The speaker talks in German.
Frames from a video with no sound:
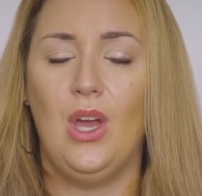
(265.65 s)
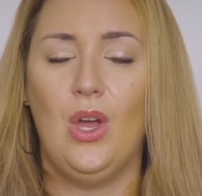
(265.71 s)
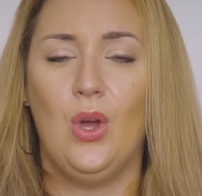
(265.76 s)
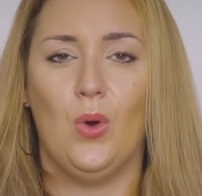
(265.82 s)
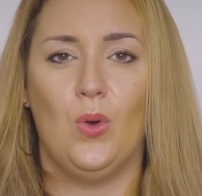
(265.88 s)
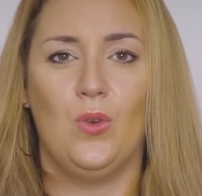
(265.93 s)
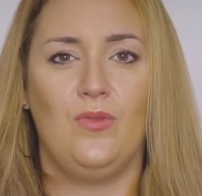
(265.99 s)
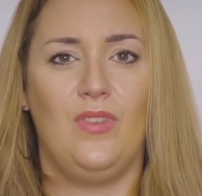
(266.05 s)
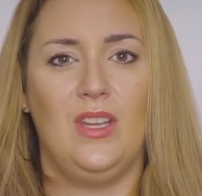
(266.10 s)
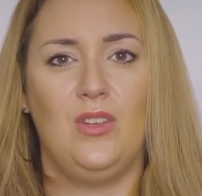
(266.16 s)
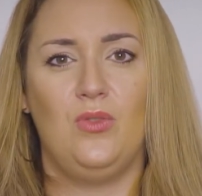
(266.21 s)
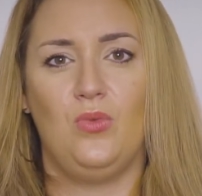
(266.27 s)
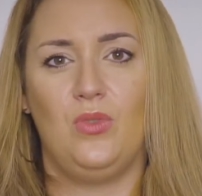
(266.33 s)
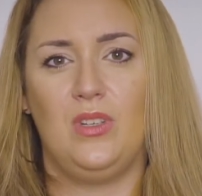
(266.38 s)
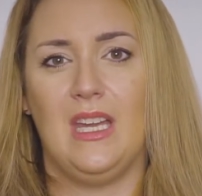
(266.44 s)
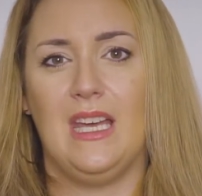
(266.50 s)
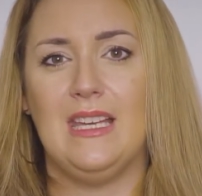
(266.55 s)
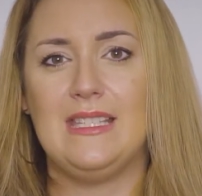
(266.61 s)
Und wenn du
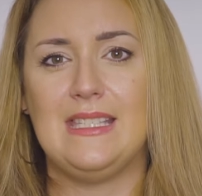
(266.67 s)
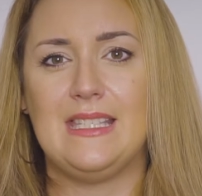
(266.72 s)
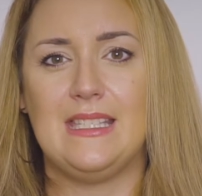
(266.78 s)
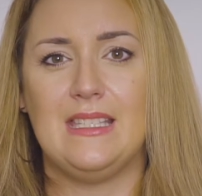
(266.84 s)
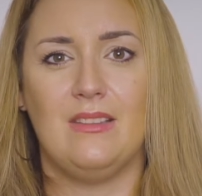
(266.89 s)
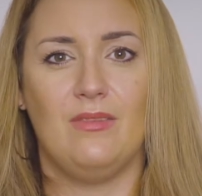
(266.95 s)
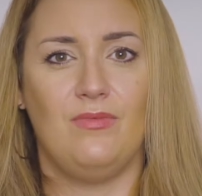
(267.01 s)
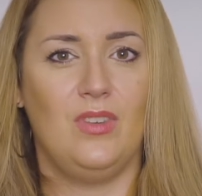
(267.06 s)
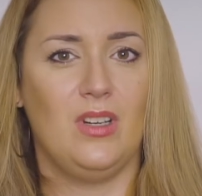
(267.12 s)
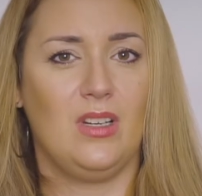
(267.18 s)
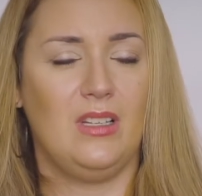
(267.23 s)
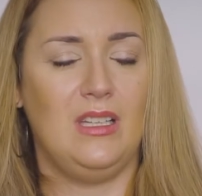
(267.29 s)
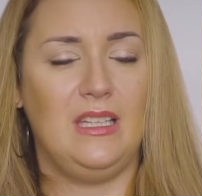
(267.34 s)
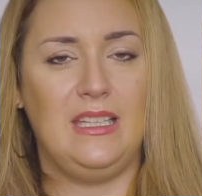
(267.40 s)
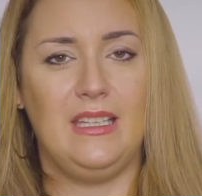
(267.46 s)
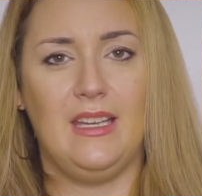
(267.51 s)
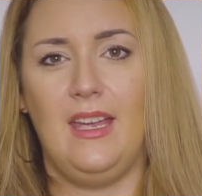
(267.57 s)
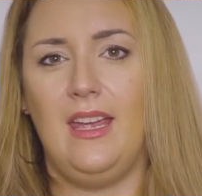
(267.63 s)
das
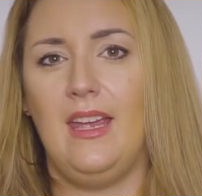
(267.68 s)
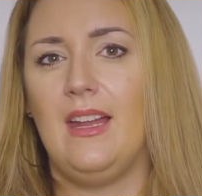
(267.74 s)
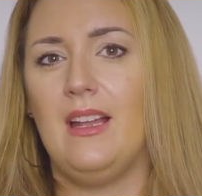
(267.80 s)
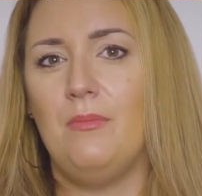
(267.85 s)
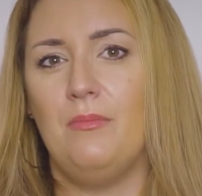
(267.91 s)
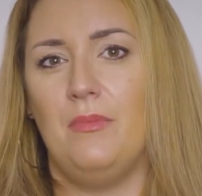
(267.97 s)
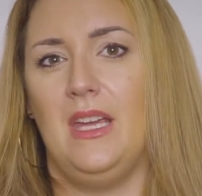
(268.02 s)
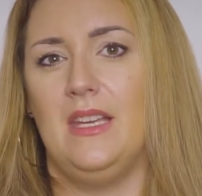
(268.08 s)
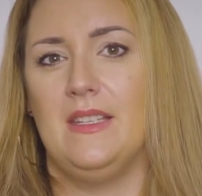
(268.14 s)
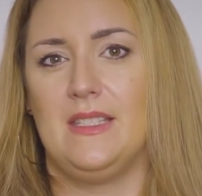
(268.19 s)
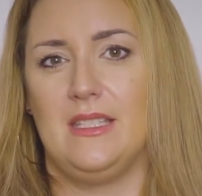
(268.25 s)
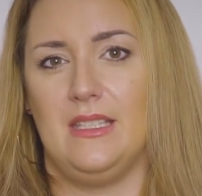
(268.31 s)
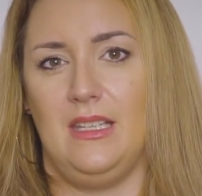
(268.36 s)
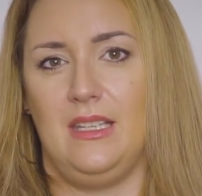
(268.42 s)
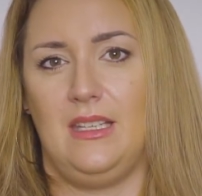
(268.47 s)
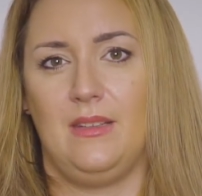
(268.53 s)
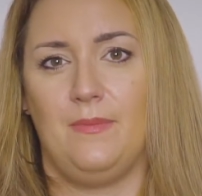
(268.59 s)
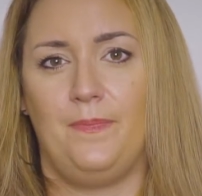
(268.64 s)
wirklich
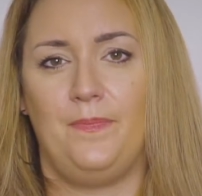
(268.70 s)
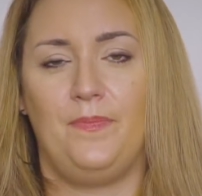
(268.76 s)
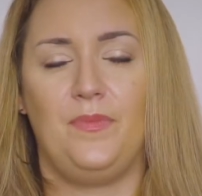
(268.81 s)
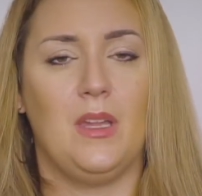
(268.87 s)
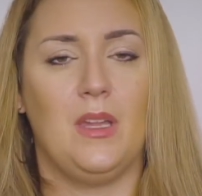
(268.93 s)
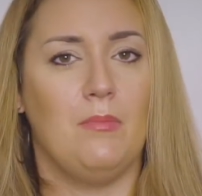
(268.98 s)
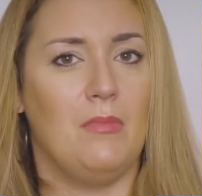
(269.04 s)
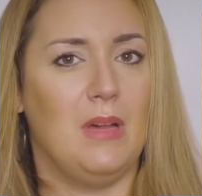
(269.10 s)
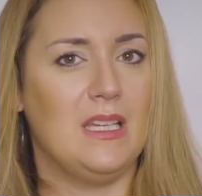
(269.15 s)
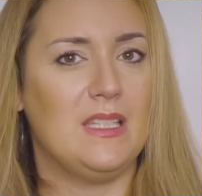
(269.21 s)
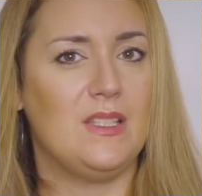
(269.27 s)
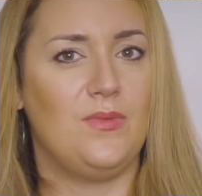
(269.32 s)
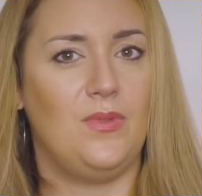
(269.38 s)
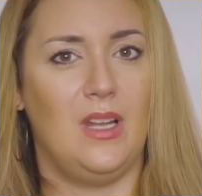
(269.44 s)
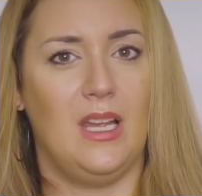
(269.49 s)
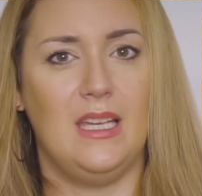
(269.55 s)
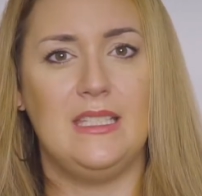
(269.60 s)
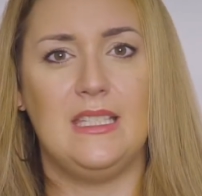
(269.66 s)
regelmäßig mach's
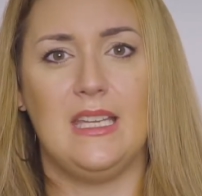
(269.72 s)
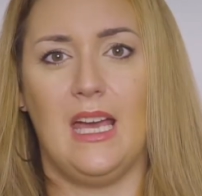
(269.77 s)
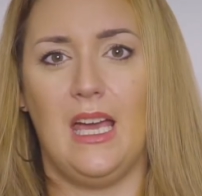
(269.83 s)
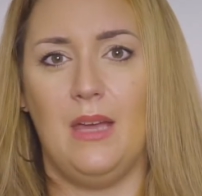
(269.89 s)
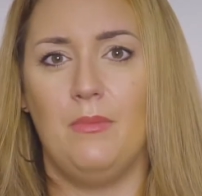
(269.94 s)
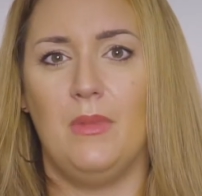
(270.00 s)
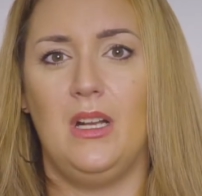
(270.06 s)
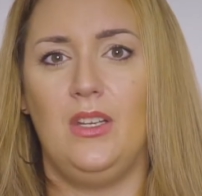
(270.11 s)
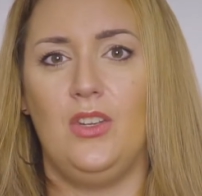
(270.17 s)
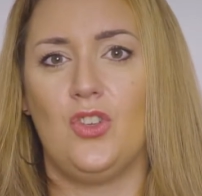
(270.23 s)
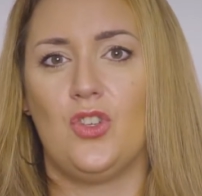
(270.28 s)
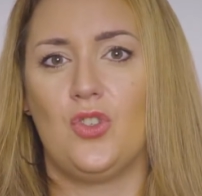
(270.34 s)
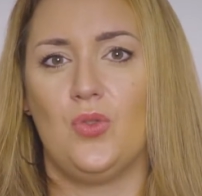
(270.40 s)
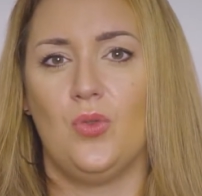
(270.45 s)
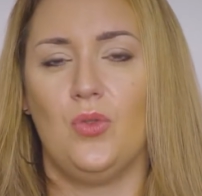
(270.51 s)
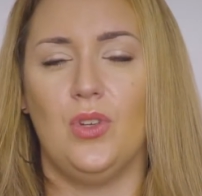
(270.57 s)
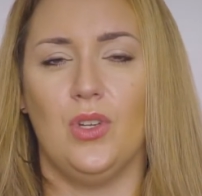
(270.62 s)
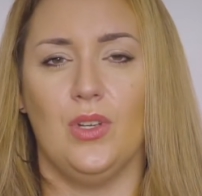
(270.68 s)
vielleicht einmal die
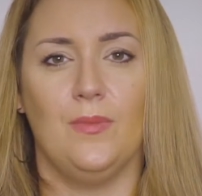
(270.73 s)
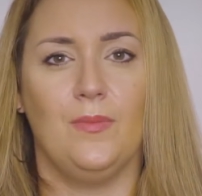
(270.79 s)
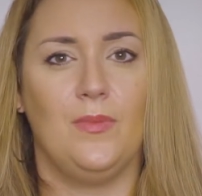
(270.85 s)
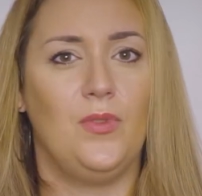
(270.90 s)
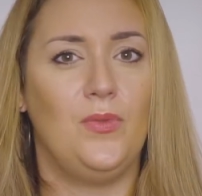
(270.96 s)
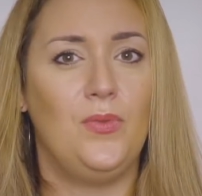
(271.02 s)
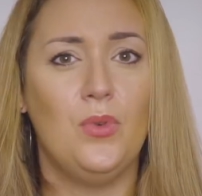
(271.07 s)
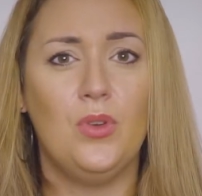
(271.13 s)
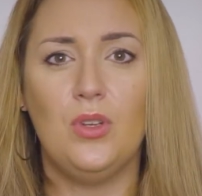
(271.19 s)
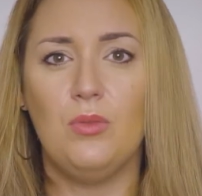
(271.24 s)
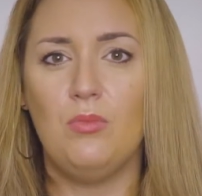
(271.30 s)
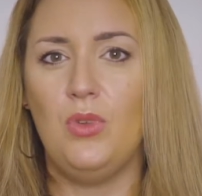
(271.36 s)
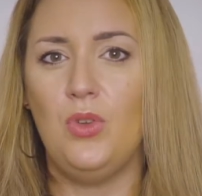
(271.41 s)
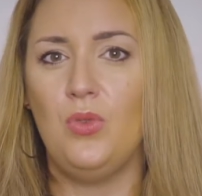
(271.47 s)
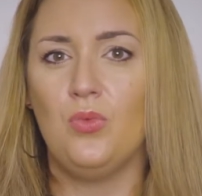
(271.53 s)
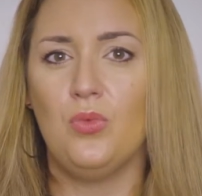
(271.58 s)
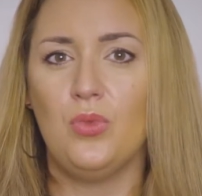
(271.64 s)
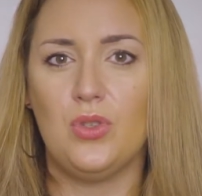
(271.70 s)
Stunde für eine
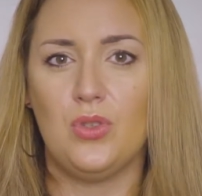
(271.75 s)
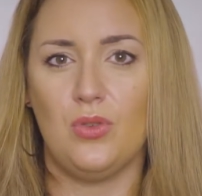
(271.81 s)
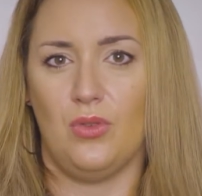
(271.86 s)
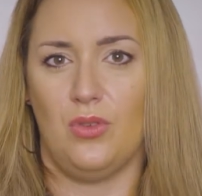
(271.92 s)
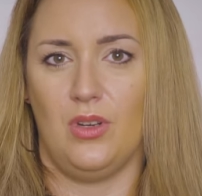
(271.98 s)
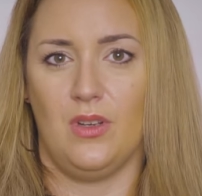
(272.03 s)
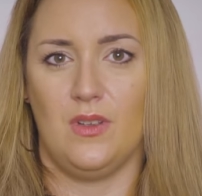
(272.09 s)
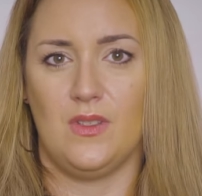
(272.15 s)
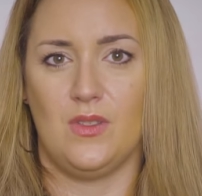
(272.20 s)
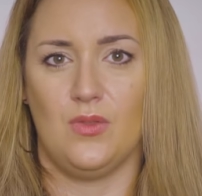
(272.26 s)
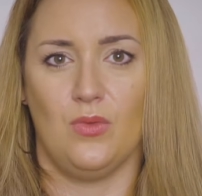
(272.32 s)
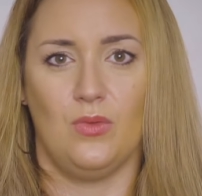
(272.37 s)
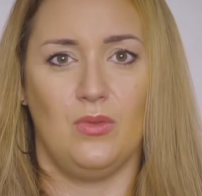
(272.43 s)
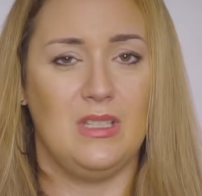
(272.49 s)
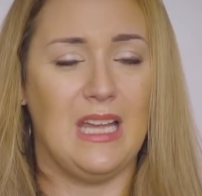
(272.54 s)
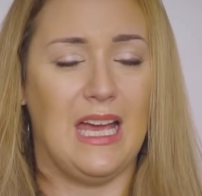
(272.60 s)
Minute oder so.